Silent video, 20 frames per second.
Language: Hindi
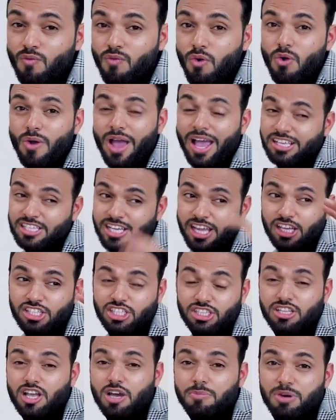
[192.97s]
वो है चाहे
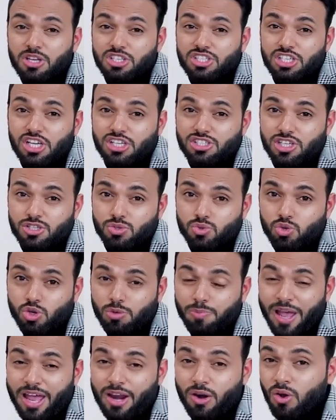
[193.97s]
जितना मर्जी अच्छा
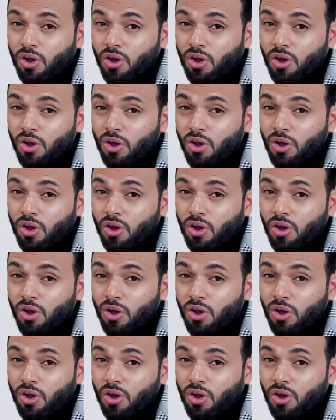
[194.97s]
सूट पहन